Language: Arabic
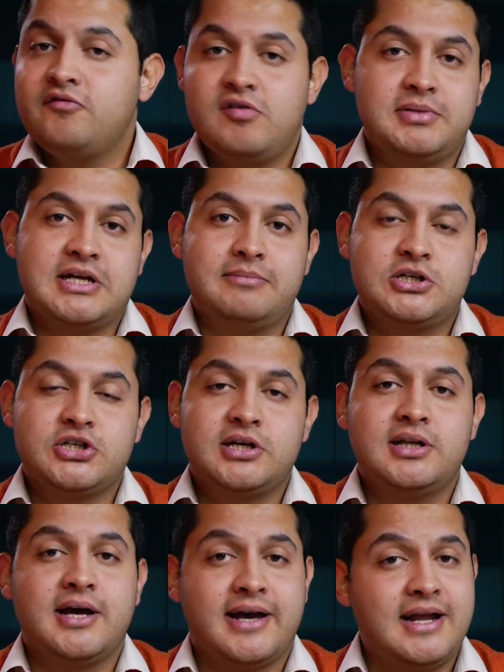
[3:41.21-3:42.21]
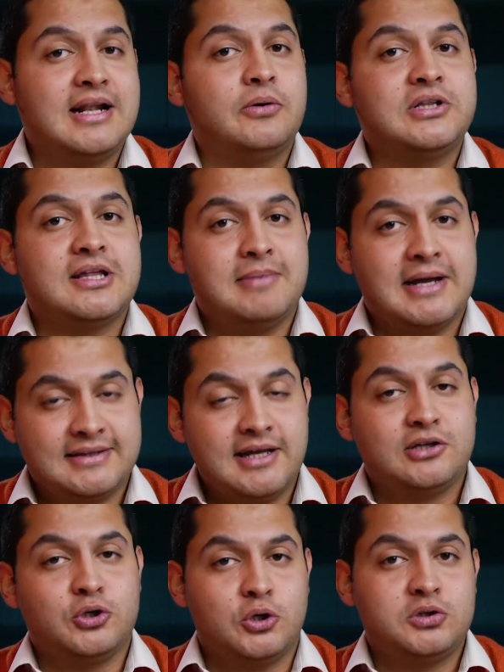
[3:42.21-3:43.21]
فما تعملش كده غير لو انت
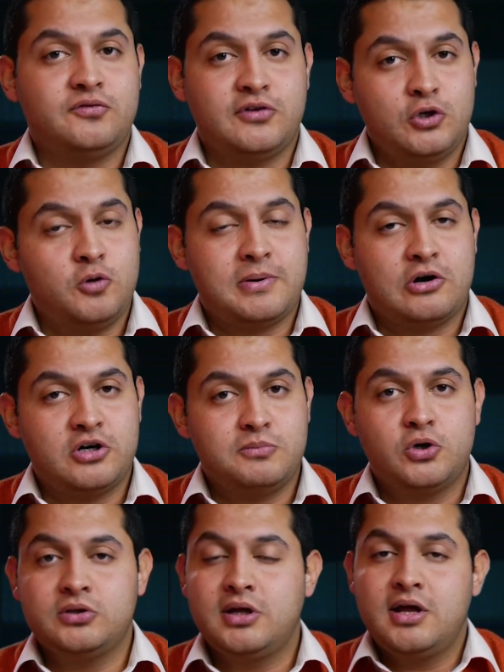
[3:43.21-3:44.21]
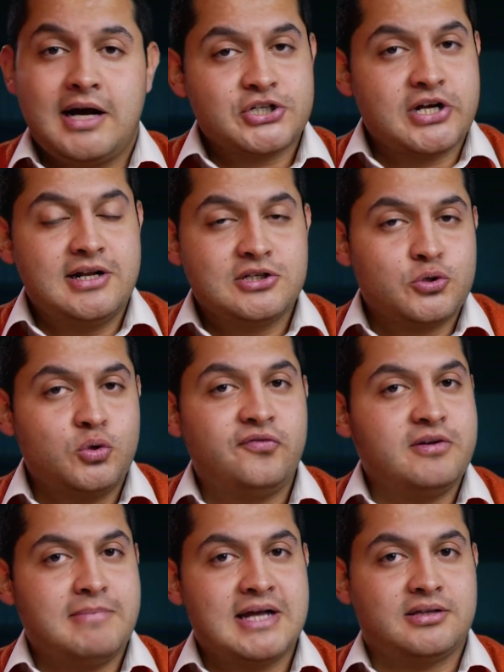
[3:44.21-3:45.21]
محتاج تحطه في اللو باور مود عشان
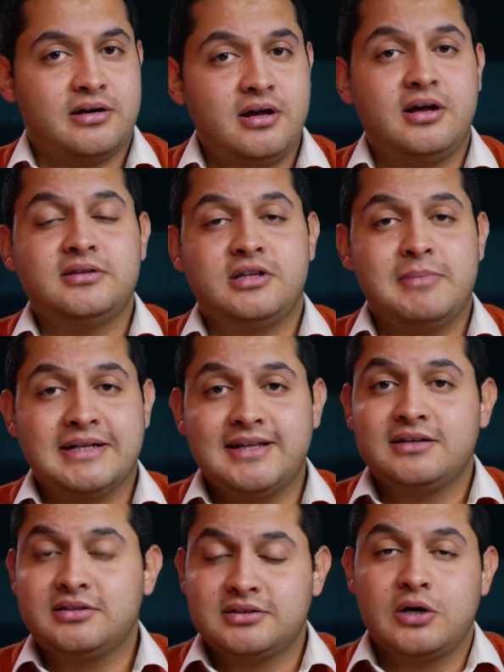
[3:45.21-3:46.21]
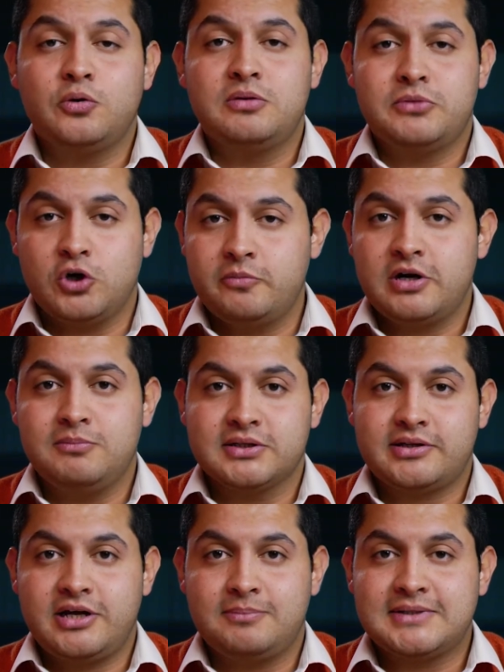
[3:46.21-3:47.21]
لظروف ما طارئه انت محتاج تطول من عمر
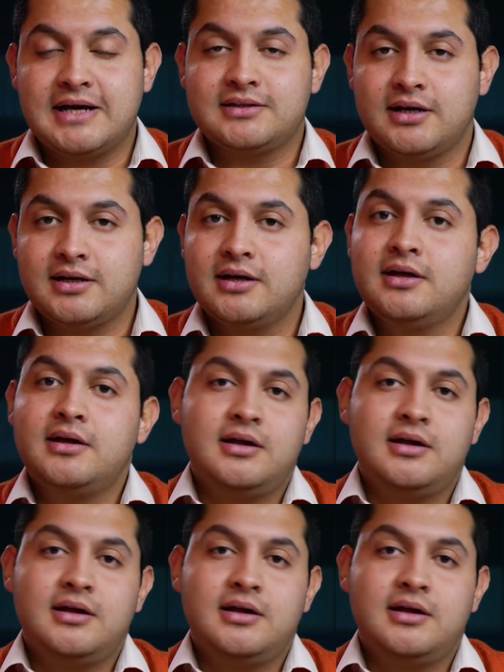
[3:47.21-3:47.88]
البطاريه بتاعتك